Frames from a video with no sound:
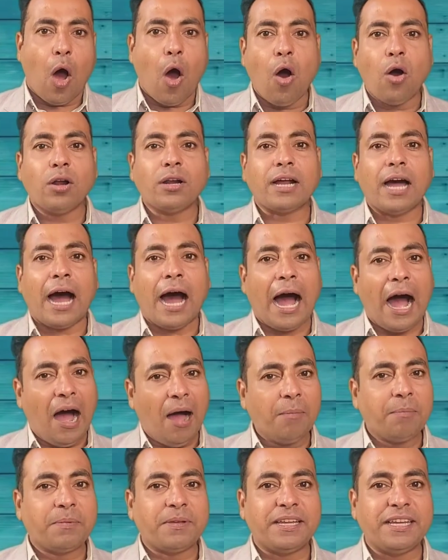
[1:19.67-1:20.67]
और
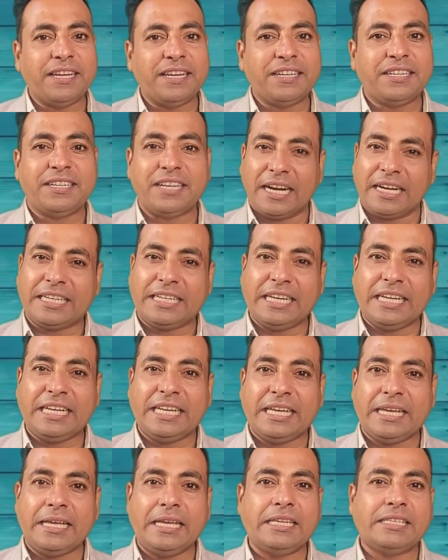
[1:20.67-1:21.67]
आपकी डकटी
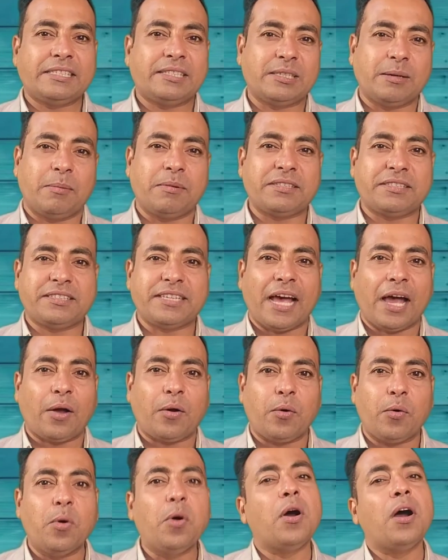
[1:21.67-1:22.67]
की समस्या
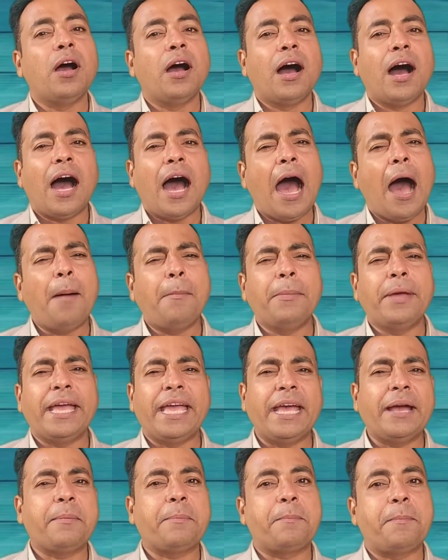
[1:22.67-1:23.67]
को हम
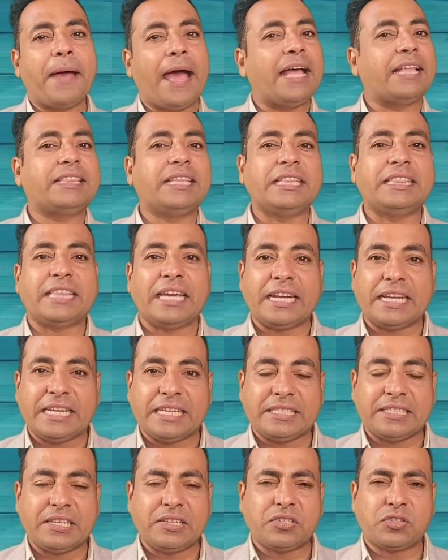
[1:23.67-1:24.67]
एक बेहतर
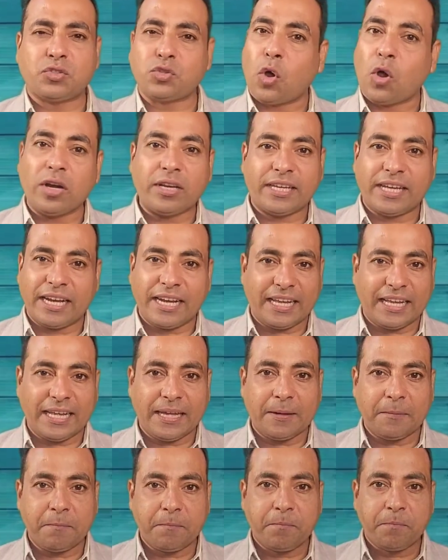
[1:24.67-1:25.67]
तरीके से सॉल्व
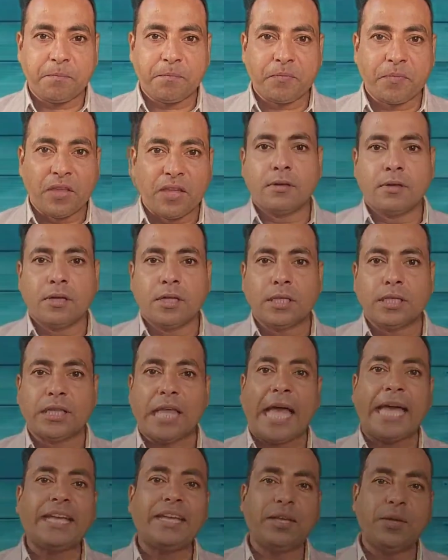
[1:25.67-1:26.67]
करेंगे
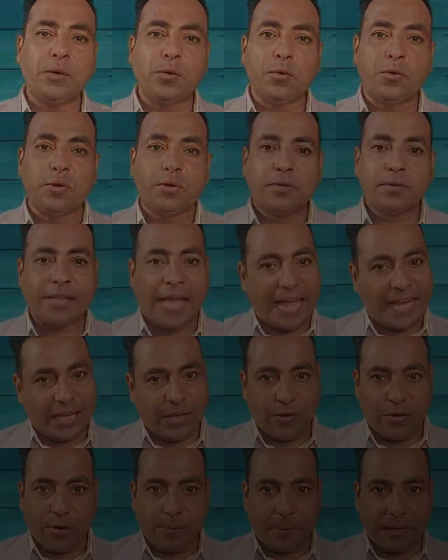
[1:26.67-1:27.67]
थैंक यू
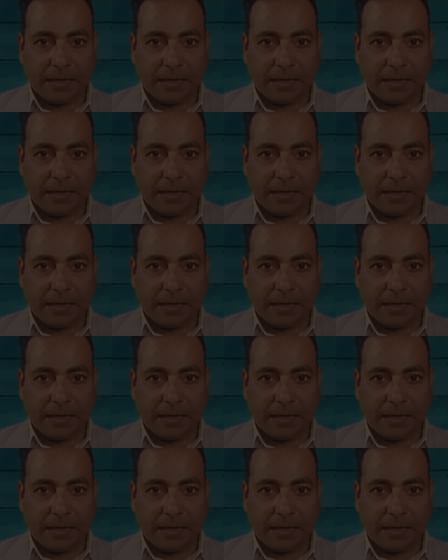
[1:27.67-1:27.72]
थैंक यू वेरी